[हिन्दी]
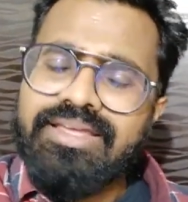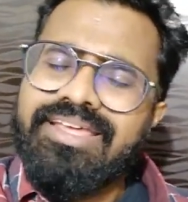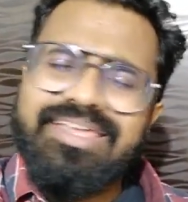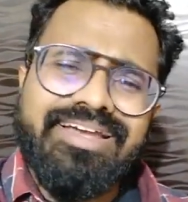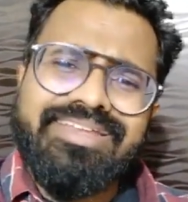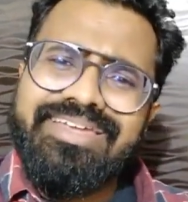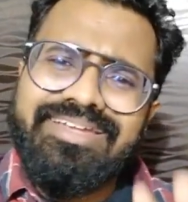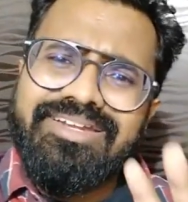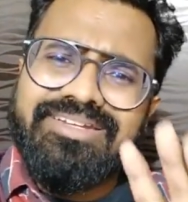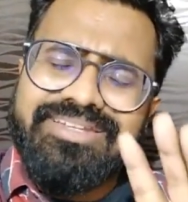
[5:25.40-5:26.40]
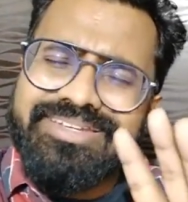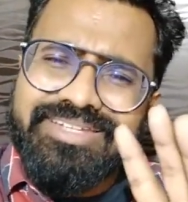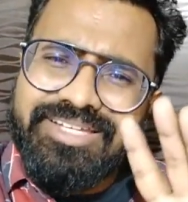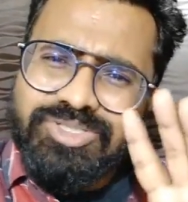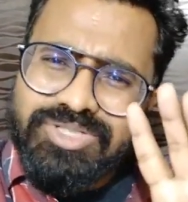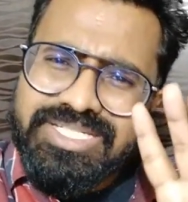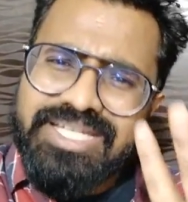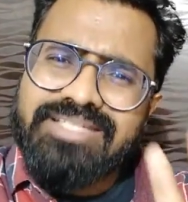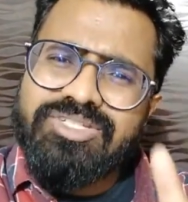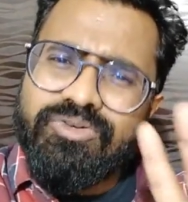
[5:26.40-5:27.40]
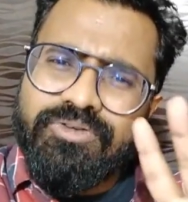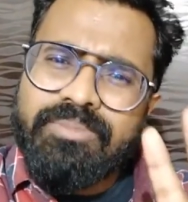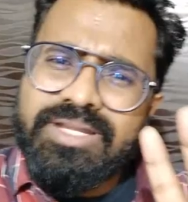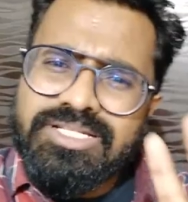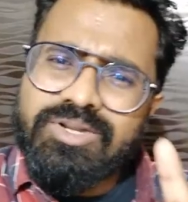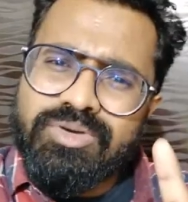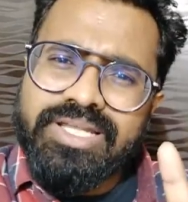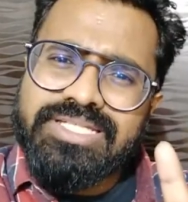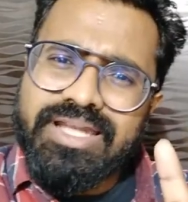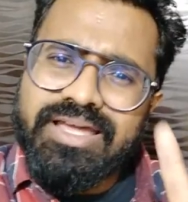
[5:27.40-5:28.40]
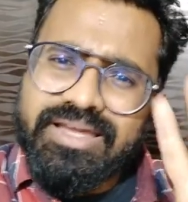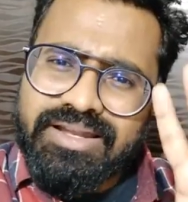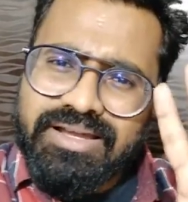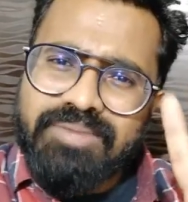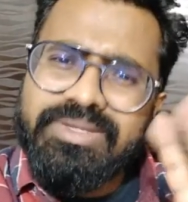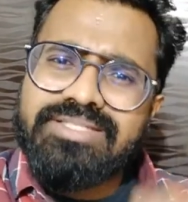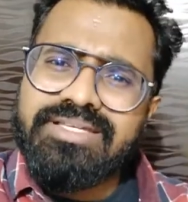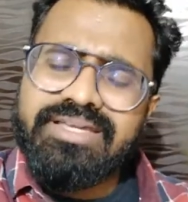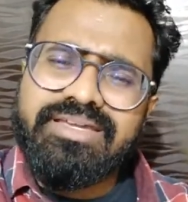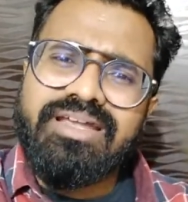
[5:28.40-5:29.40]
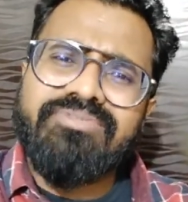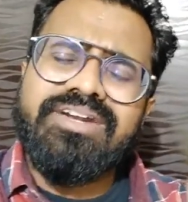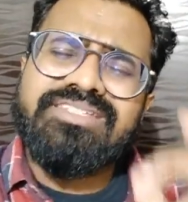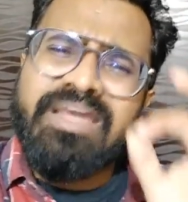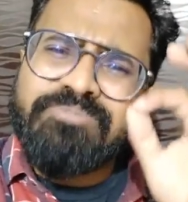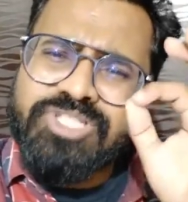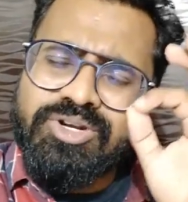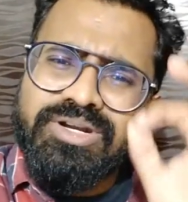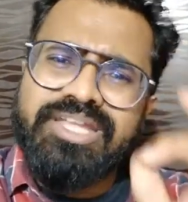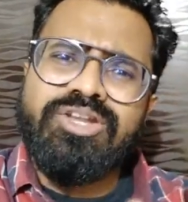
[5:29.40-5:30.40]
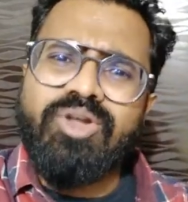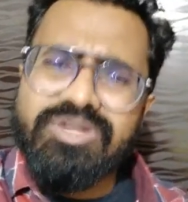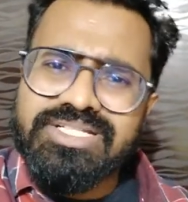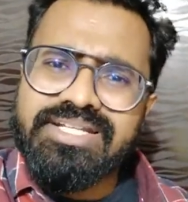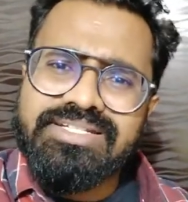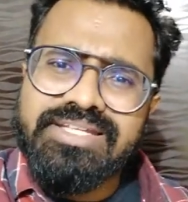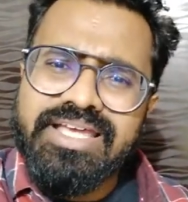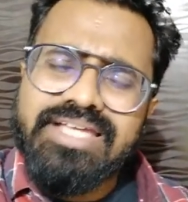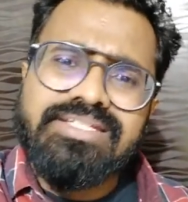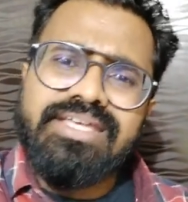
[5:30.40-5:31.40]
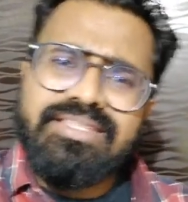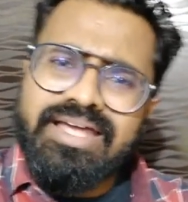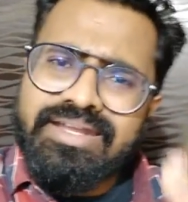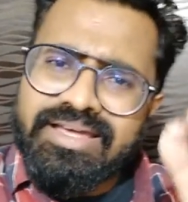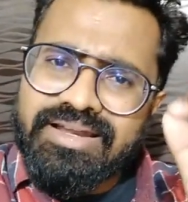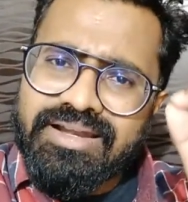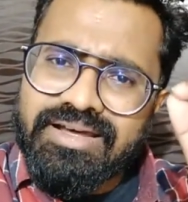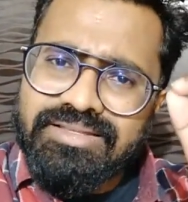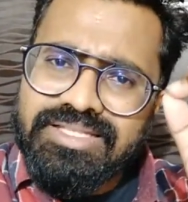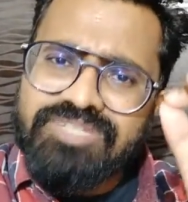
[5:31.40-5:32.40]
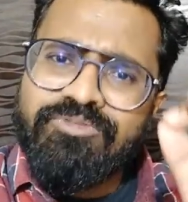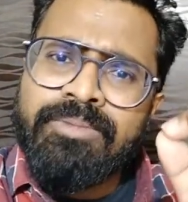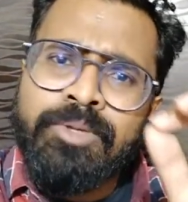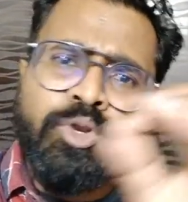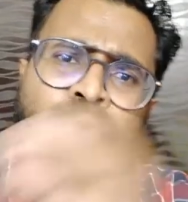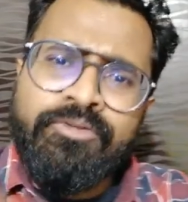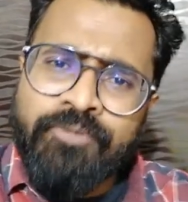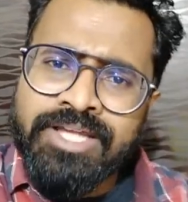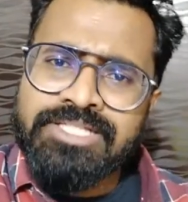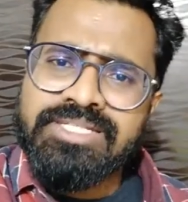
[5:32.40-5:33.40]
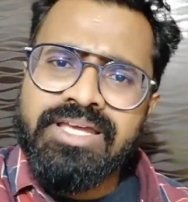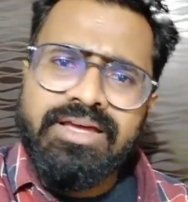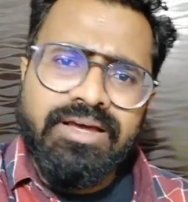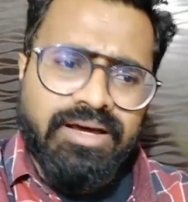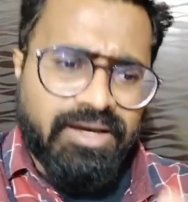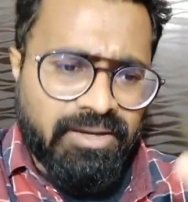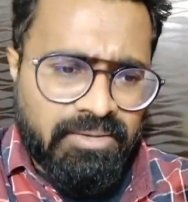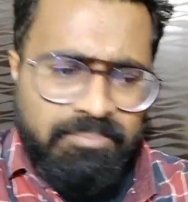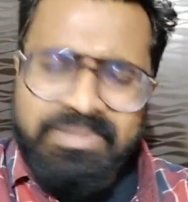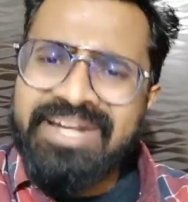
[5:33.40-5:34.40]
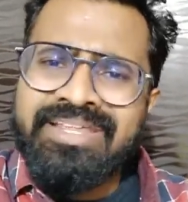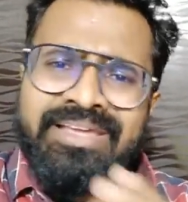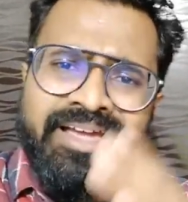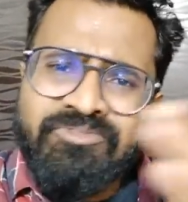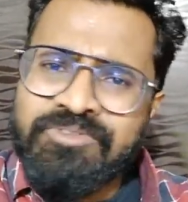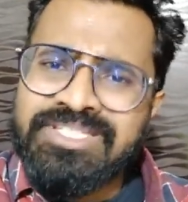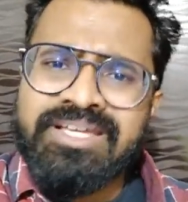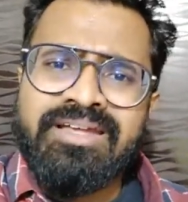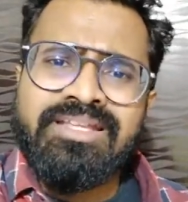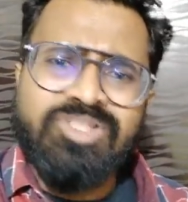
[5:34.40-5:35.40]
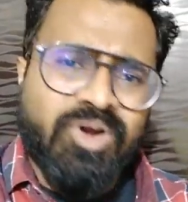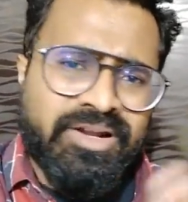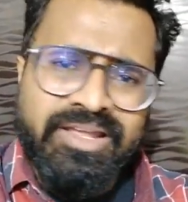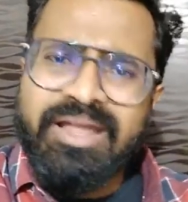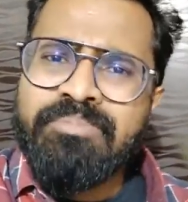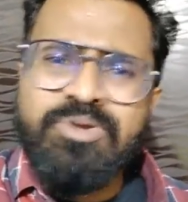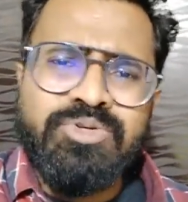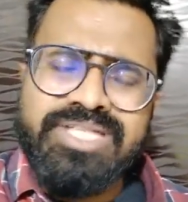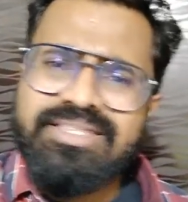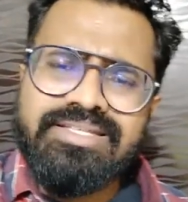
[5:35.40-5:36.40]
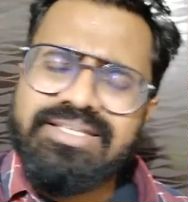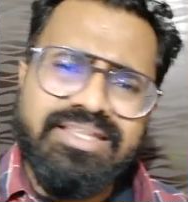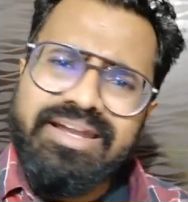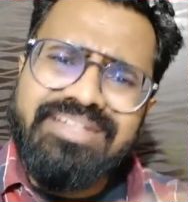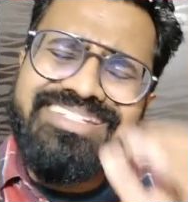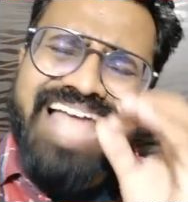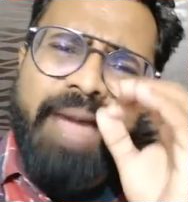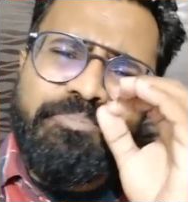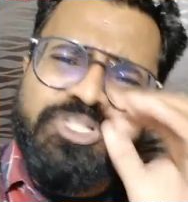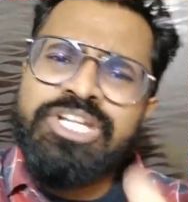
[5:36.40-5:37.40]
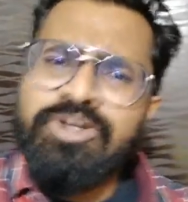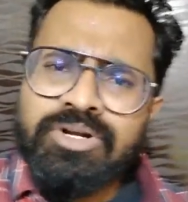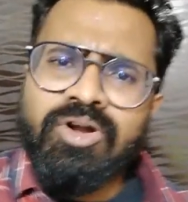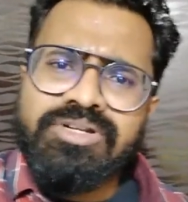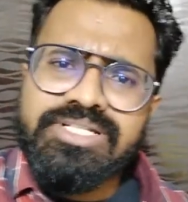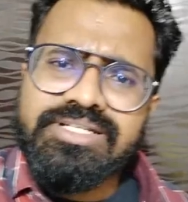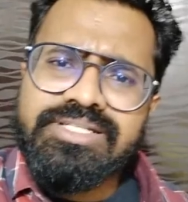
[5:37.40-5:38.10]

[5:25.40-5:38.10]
यार ये ये जो चीज़ जो फेमिनिस्ट लोग ने चलाया है ना कबीर सिंह के खिलाफ इट इज़ एब्सोल्युटली नॉनसेंस सेइंग दैट यार दिस फिल्म ग्लोरीफाइज बीटिंग एंड फिजिकल असॉल्ट एंड अब्यूज एंड दिस एंड दैट इट्स एब्सोल्यूट नॉनसेंस